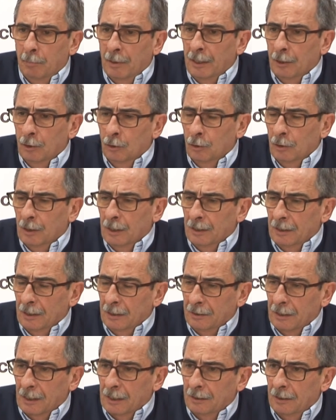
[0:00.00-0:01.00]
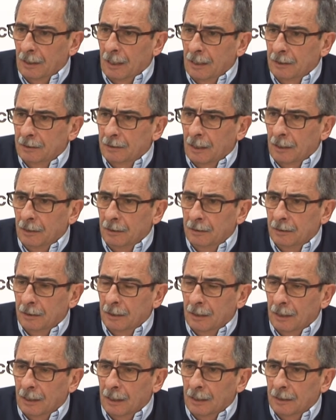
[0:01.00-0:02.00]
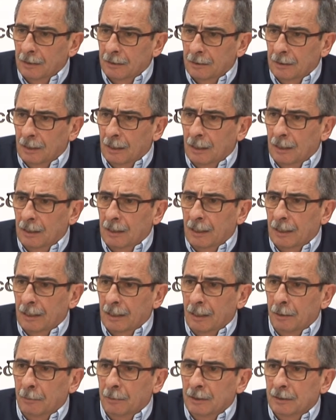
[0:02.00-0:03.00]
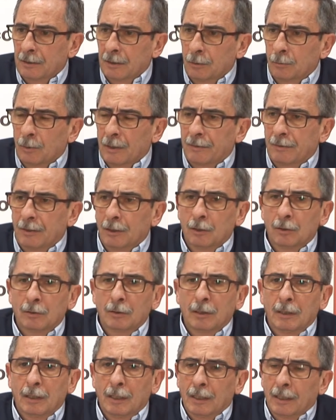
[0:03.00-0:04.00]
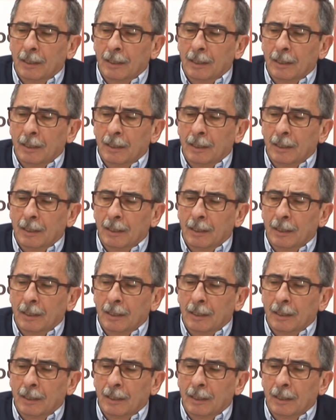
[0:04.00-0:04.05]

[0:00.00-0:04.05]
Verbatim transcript: Pero eh, detrás de la estadística está la grave situación